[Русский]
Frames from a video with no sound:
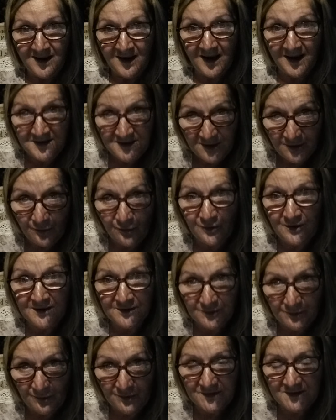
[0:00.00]
Они
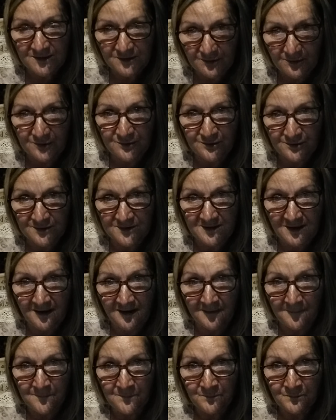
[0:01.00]
хулят Дух Святой,
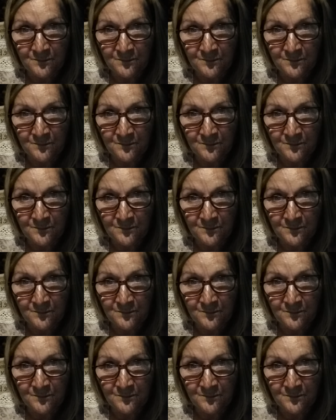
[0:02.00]
друзья.